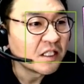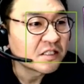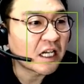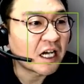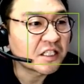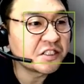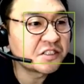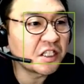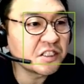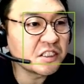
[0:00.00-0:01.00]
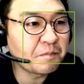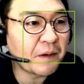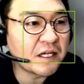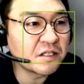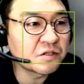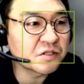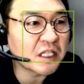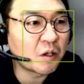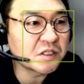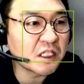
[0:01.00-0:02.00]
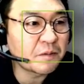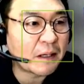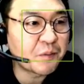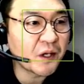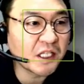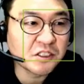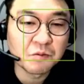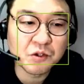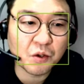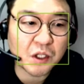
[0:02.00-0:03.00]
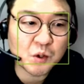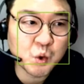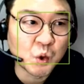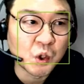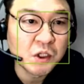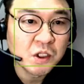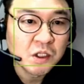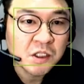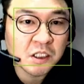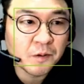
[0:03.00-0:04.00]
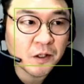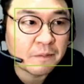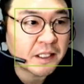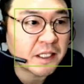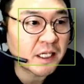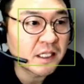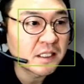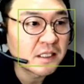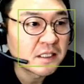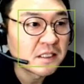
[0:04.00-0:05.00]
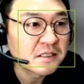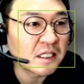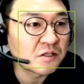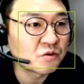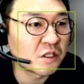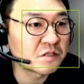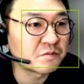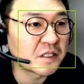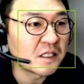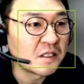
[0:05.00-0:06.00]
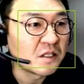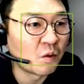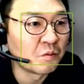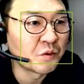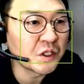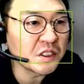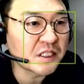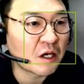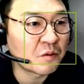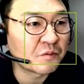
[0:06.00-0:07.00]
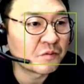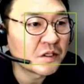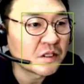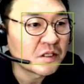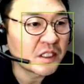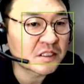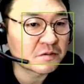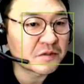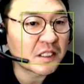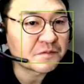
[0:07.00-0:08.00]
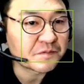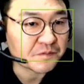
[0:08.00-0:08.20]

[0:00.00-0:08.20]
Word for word: 자, 2018년도 4월달에 발표한 전문교과 2 읽어보란 말이야. 자, 눌렀습니다. 원문을 다운했습니다.